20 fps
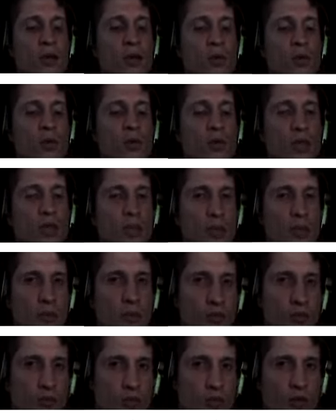com o tempo
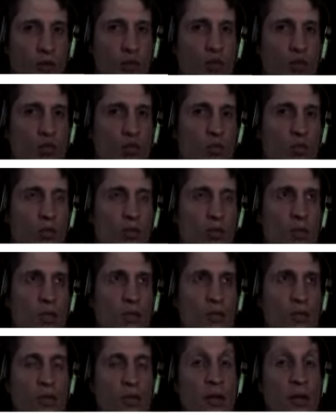eu fui
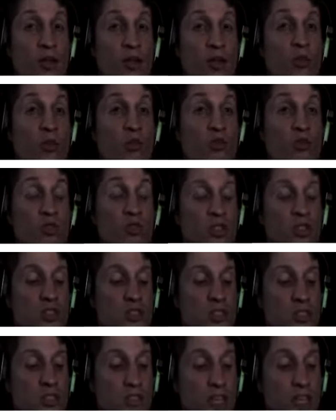acostumando, né? E eu
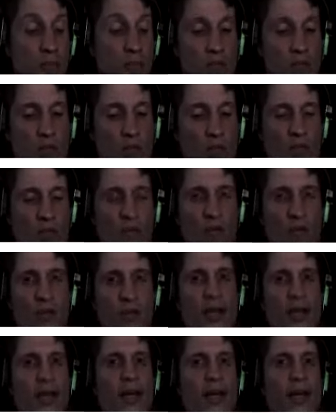sempre joguei no
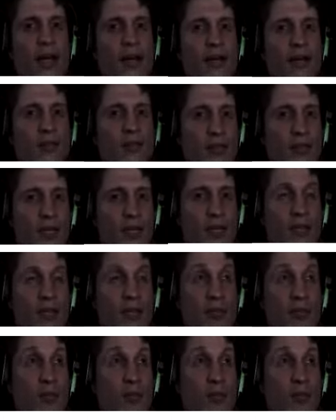teclado, tá?